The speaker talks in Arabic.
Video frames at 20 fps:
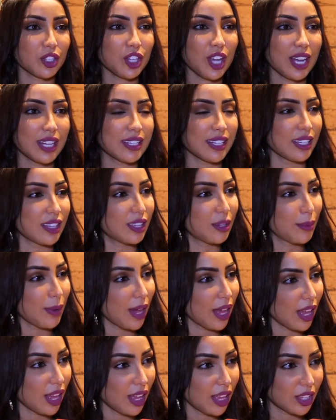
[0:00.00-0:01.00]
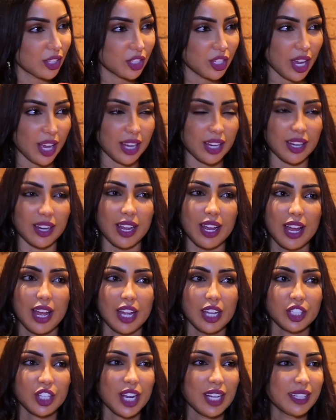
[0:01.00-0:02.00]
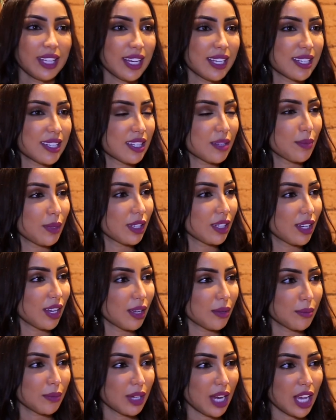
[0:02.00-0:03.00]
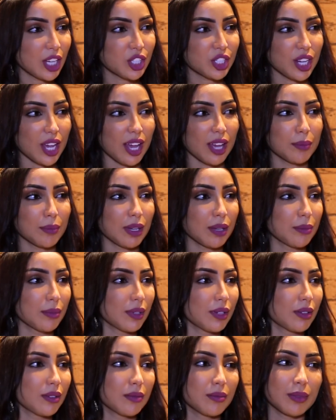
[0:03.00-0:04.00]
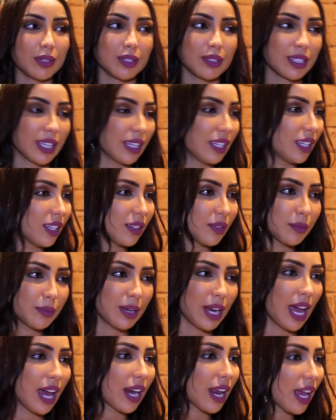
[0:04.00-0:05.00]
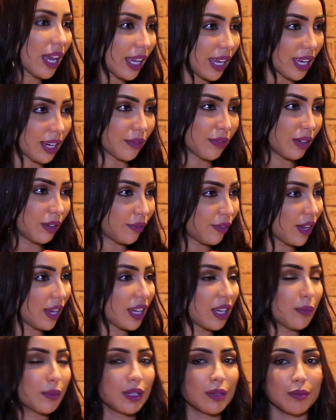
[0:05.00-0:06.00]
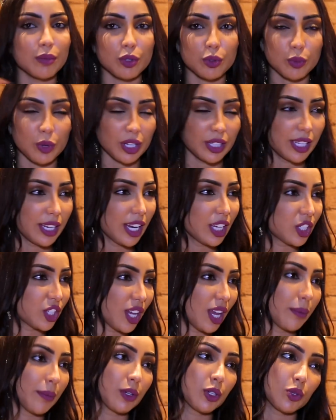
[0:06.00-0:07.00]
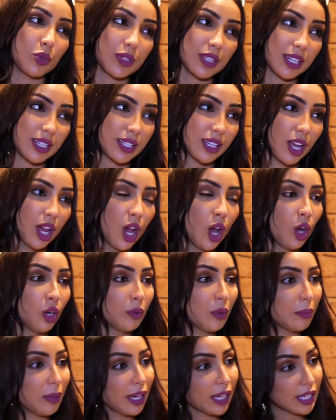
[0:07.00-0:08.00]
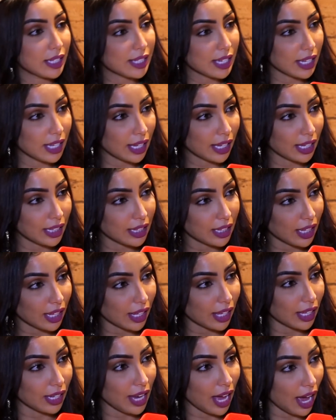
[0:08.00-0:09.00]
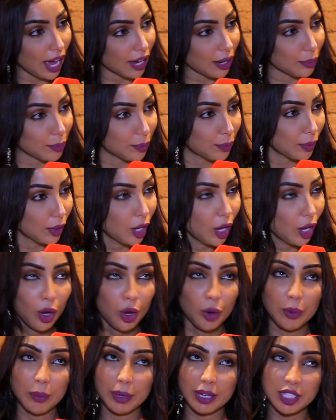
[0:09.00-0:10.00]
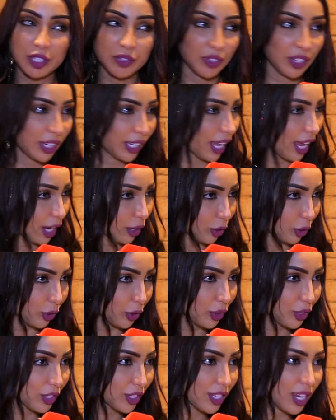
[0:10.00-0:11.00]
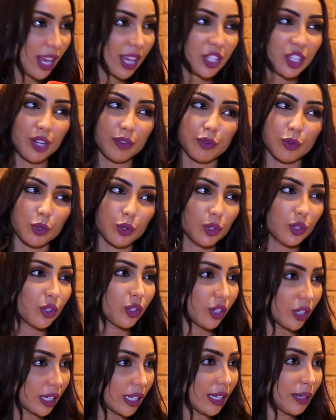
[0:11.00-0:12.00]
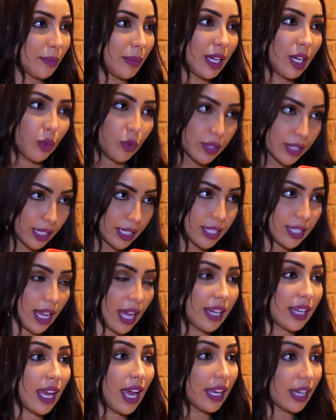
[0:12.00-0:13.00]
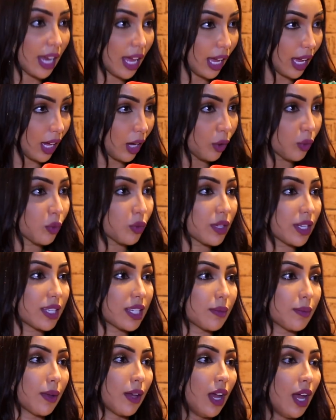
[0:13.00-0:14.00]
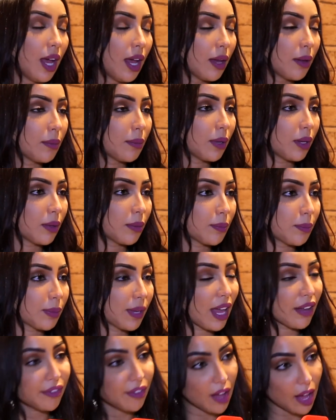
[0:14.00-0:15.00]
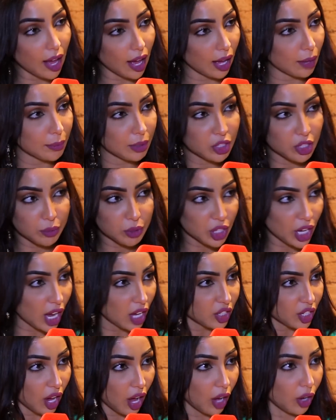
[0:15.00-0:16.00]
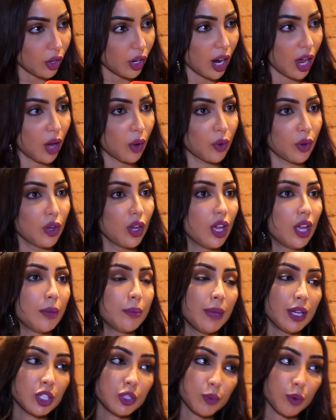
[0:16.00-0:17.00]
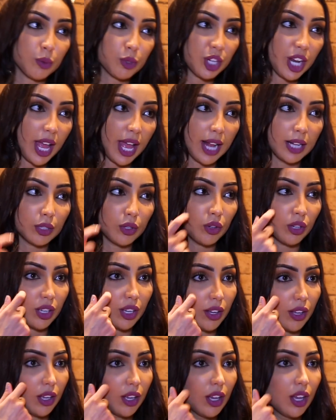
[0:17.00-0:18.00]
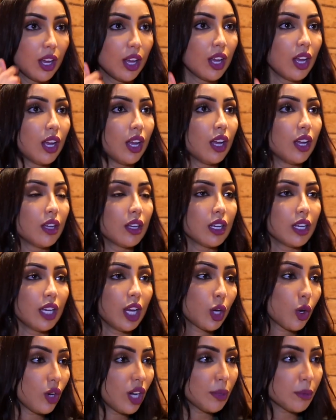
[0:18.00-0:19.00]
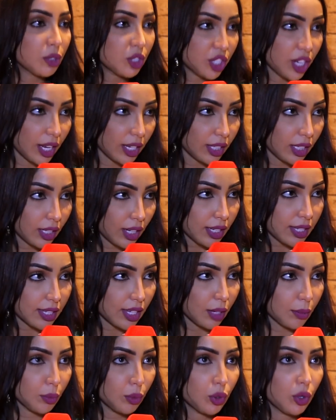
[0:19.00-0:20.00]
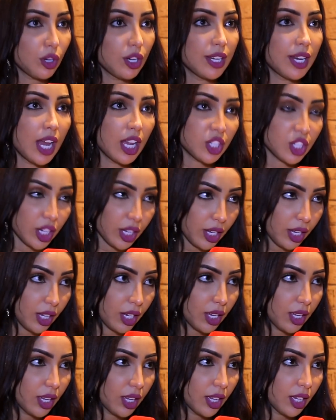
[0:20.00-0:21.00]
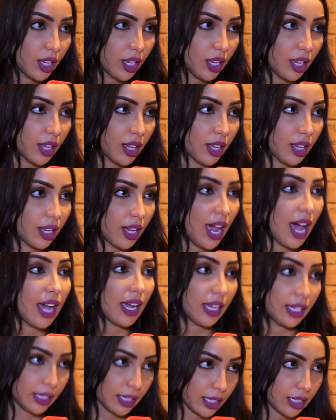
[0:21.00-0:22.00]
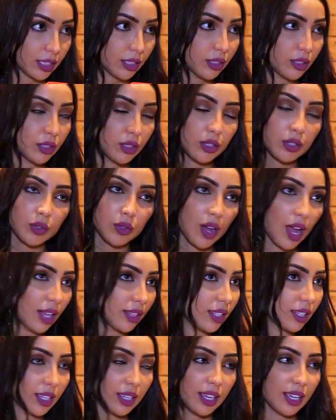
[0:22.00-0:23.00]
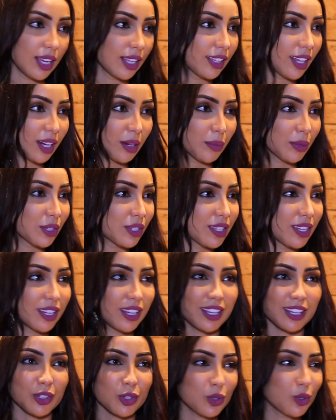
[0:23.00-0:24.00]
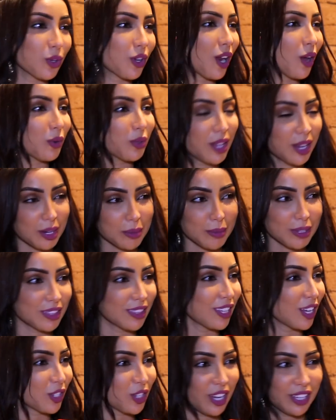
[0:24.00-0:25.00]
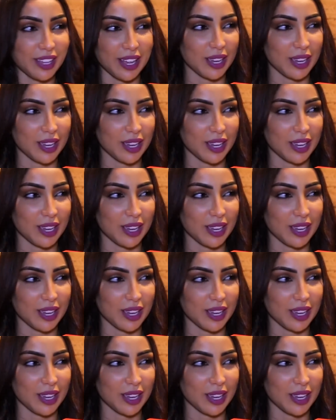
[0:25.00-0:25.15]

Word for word: شحال تعذبات شحال شحال دازت من من اشياء يعني من عراقيل في الفن من مجموعه ديال الاشياء باش وصلت هما كنت انا كنحارب هما عرفت فين كانوا حتى شافوا ملي وصلت عن قناعه ووصلت بكفاءه ماشي بشي حاجه اخرى ما عجبهمش الحال دونك لكل مجتهد نصيب وكل ناجح آه، حقدين وهذه هي ضريبة الشهرة وضريبة النجاح